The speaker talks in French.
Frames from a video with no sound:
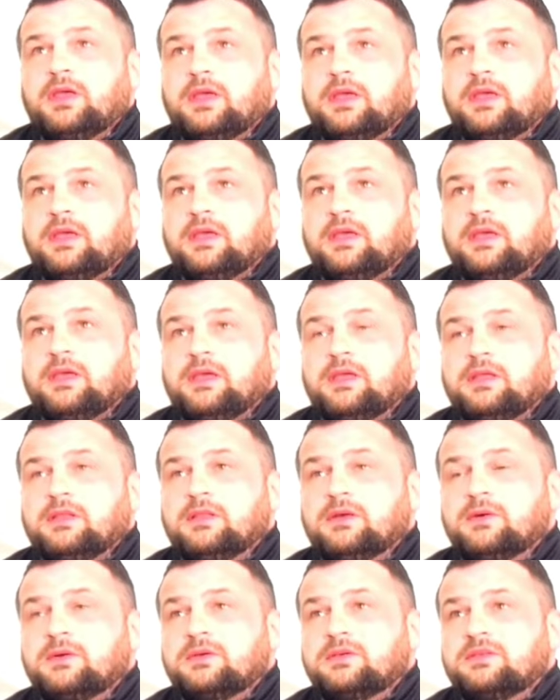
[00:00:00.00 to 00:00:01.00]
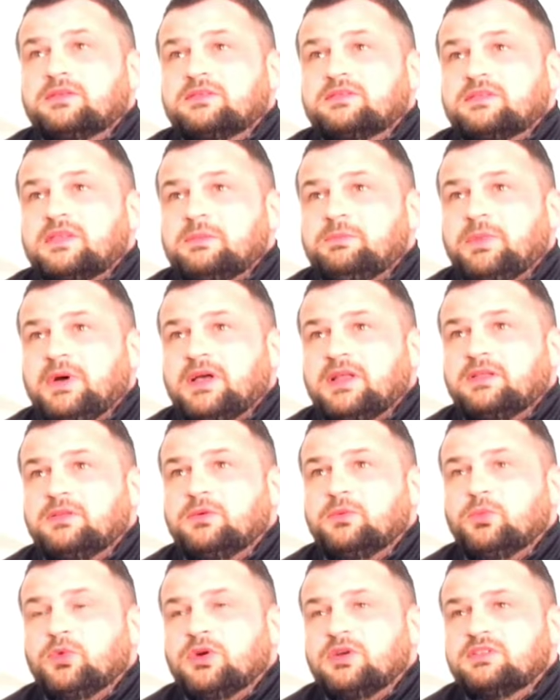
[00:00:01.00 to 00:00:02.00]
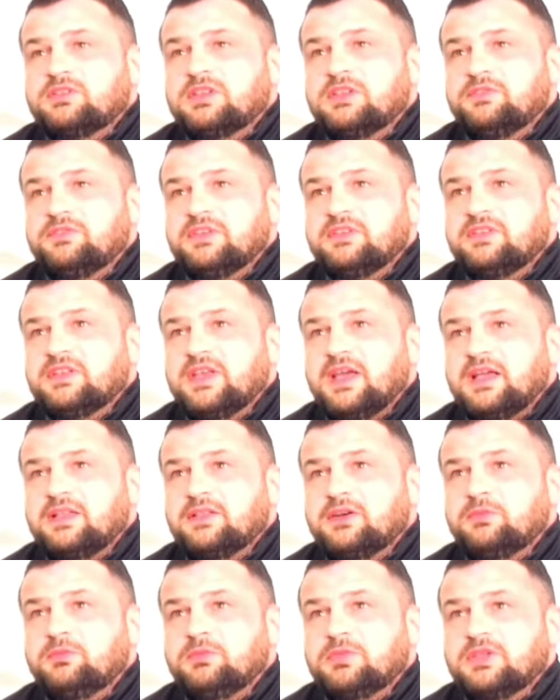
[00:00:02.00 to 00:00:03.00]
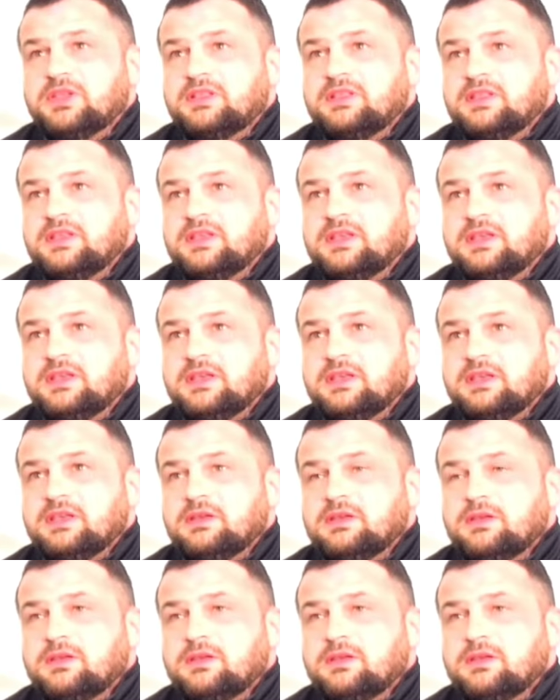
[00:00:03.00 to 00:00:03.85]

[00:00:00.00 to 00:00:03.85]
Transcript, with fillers: Et donc, c'est pas de moi ce qui faisait un homme qui était